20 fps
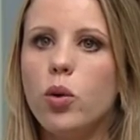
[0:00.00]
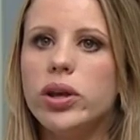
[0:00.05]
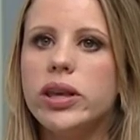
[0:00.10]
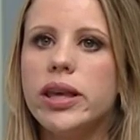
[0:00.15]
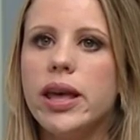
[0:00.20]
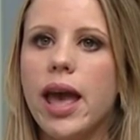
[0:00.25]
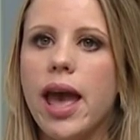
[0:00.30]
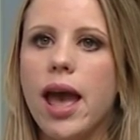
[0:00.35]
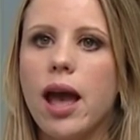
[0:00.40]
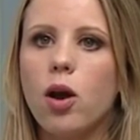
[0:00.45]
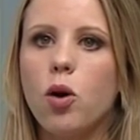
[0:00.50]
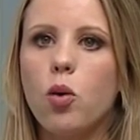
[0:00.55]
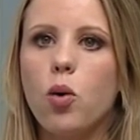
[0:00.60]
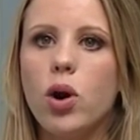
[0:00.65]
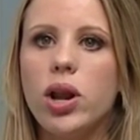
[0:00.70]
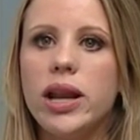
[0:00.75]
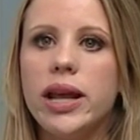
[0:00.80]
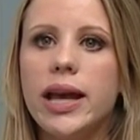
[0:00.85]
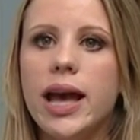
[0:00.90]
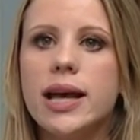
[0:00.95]
O que é
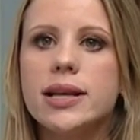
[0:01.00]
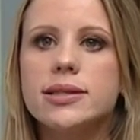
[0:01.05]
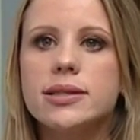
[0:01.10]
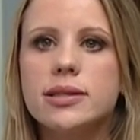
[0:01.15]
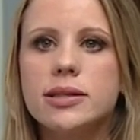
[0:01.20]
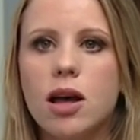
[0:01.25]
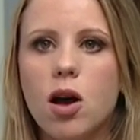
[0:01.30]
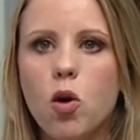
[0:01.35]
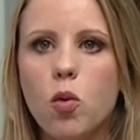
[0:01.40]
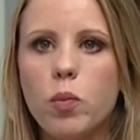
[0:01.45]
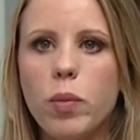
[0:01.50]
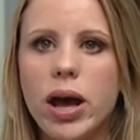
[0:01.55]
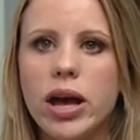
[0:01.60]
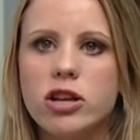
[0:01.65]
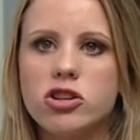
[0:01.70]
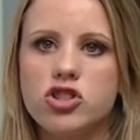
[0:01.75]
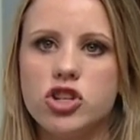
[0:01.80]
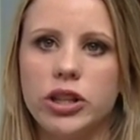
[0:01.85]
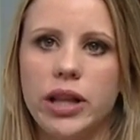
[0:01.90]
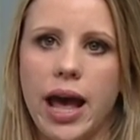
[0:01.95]
coligação
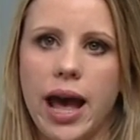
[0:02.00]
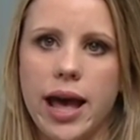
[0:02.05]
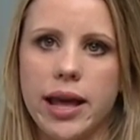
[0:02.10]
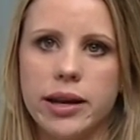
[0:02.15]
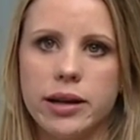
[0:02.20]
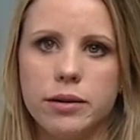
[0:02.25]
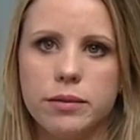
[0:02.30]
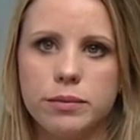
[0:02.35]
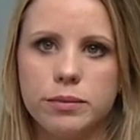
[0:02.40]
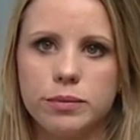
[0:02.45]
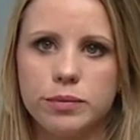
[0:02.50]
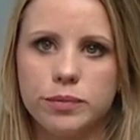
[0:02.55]
partidária?